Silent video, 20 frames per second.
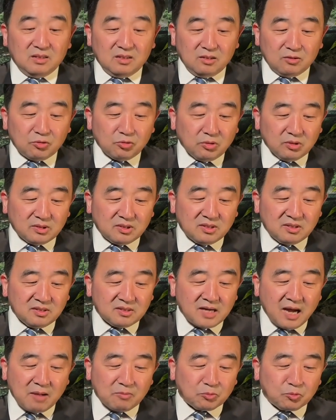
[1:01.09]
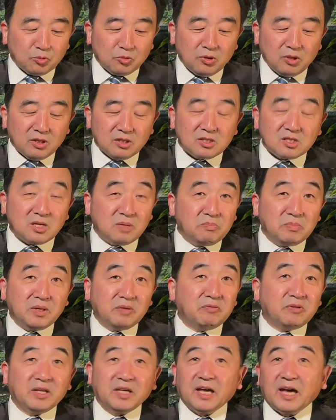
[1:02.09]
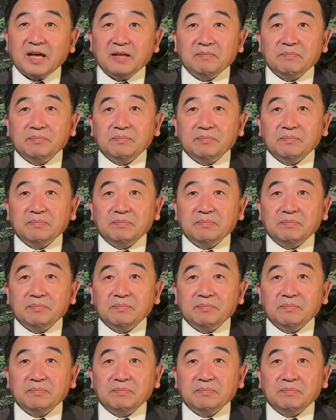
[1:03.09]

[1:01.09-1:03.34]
措辞差不多，神秘肺炎。